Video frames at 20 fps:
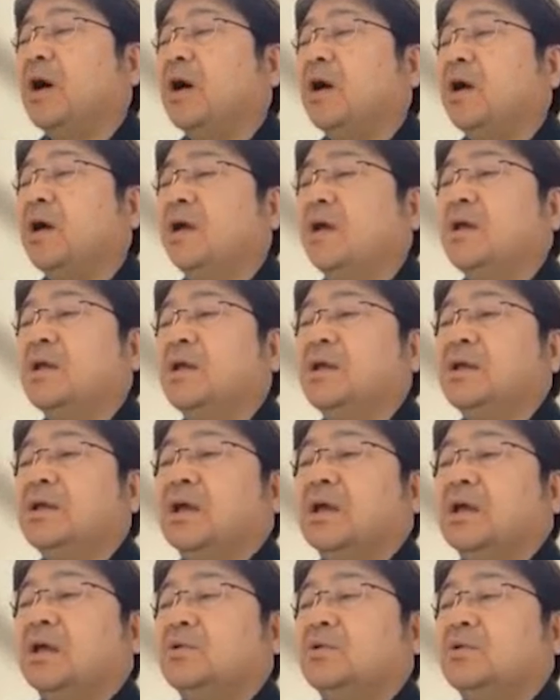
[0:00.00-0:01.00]
ま
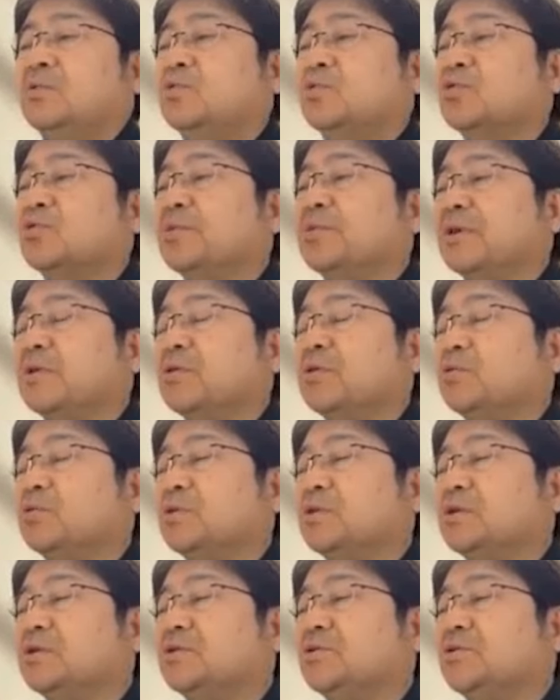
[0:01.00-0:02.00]
あ、解くべき方
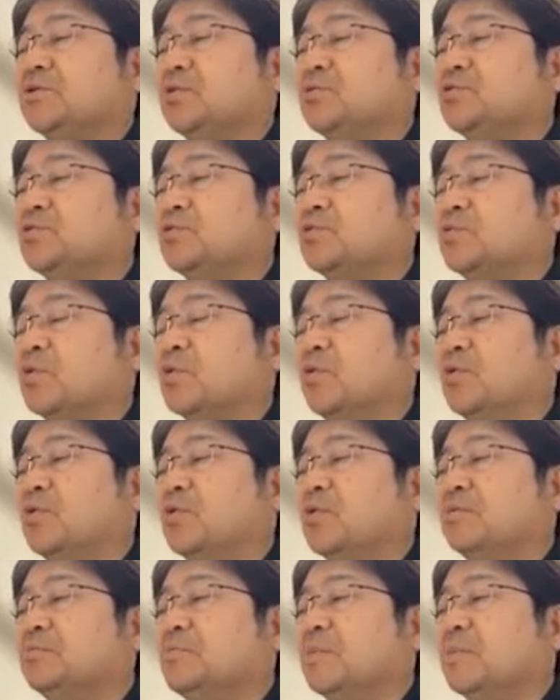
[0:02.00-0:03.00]
程式をちょっと、
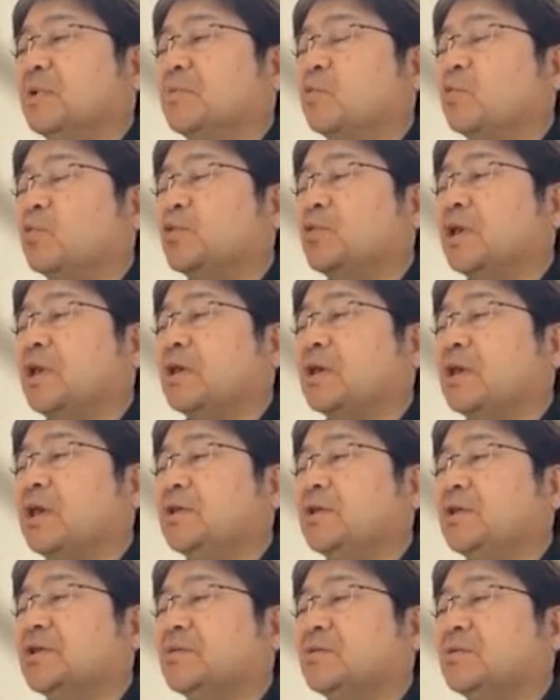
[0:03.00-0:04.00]
まあ、ここで
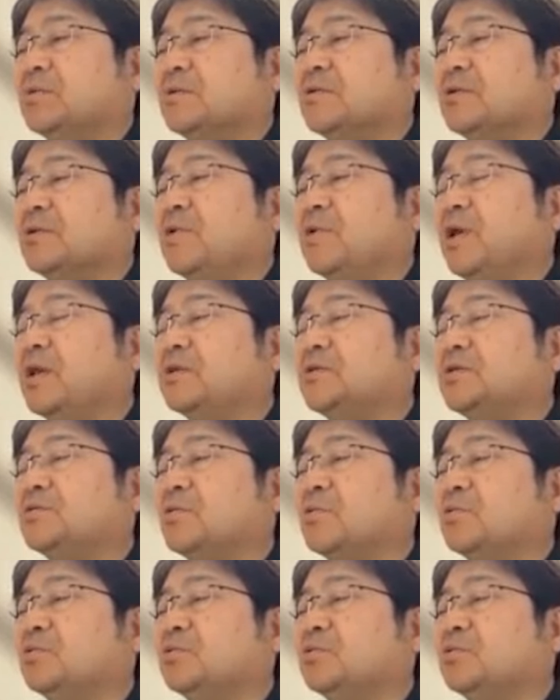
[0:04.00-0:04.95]
K にしちゃってますけど、AX イ